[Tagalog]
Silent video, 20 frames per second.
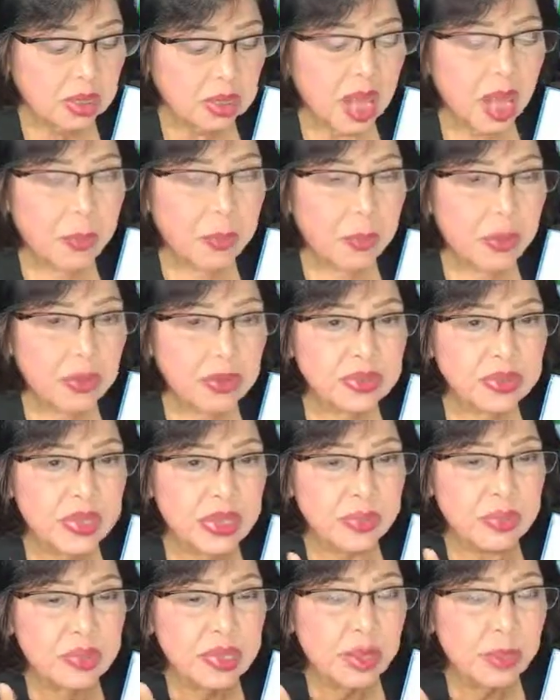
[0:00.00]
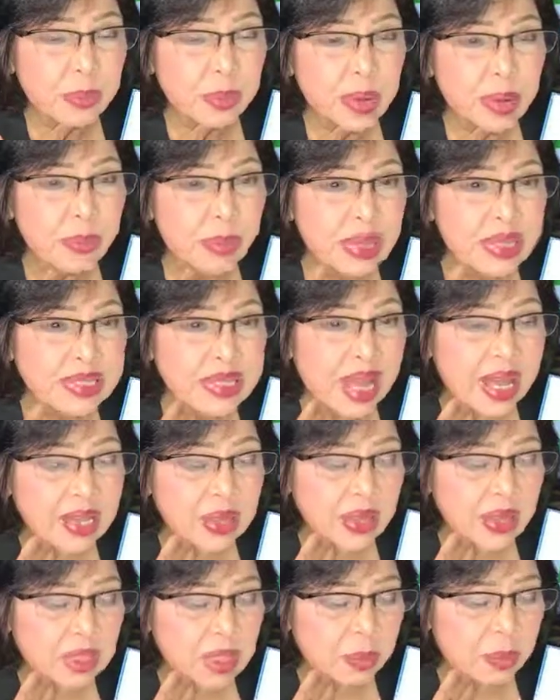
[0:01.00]
Tapos, di, syempre, basa
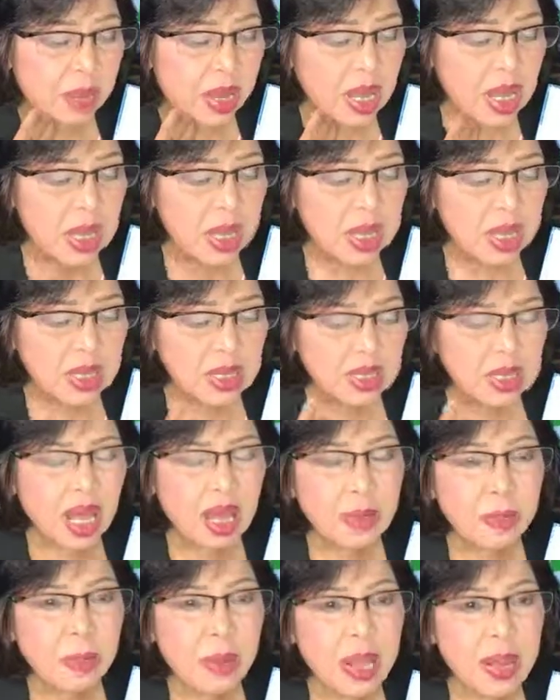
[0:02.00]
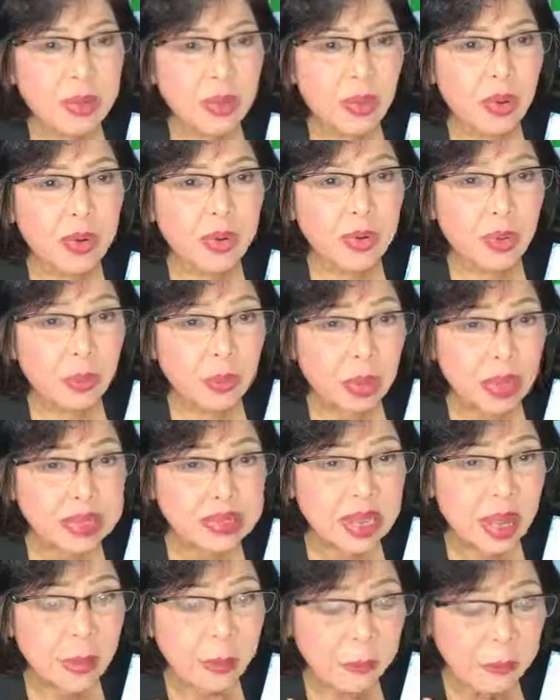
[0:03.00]
yan, di ba? Takpan mo yung
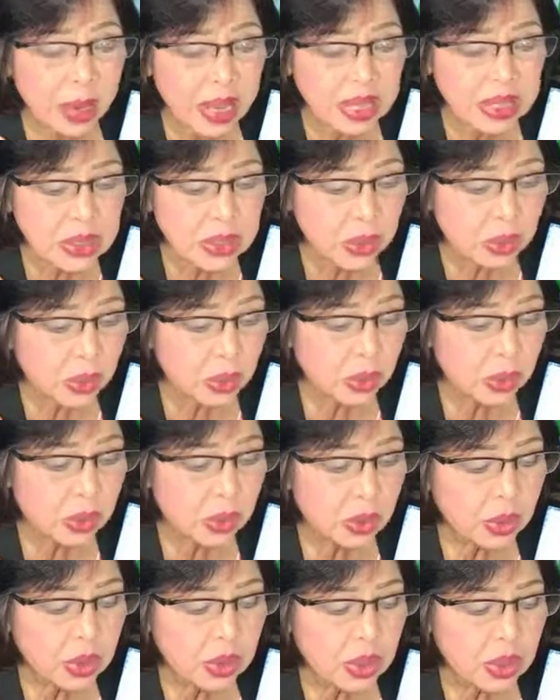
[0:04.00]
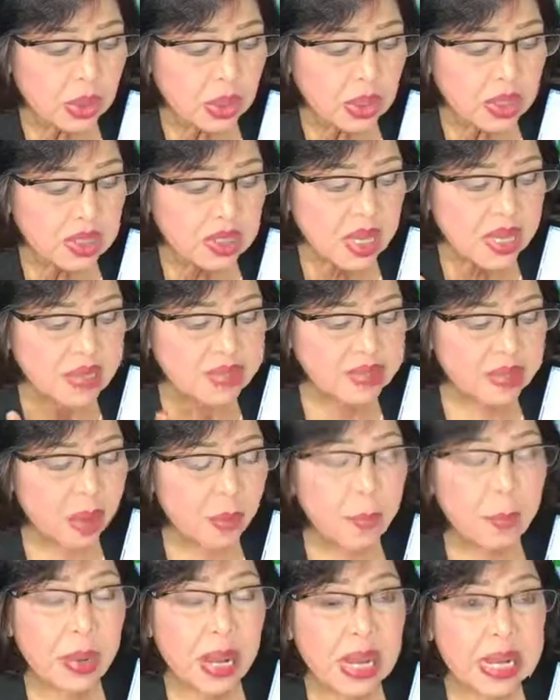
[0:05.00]
basang panyo sa
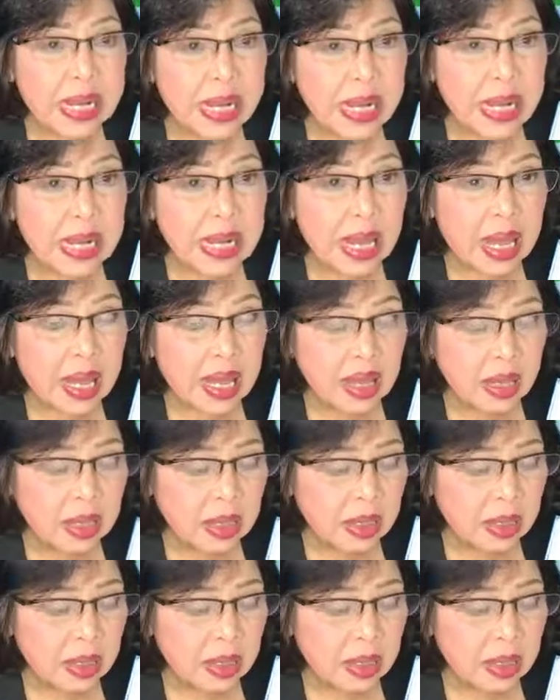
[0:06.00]
isang planela.